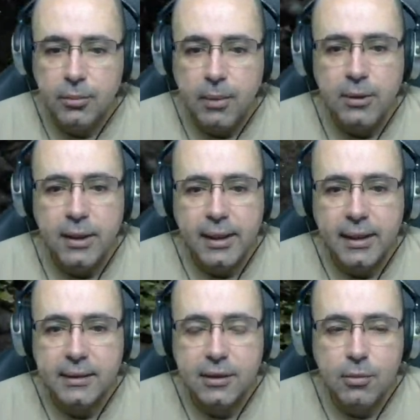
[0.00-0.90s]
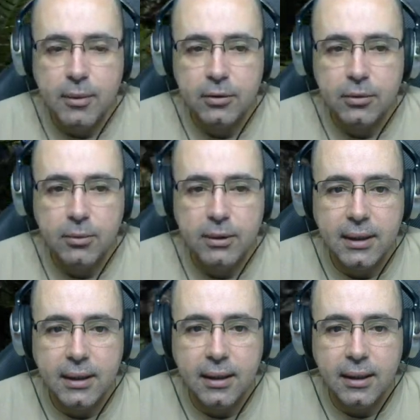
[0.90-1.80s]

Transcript: Vamos a regresar un momento, vamos a,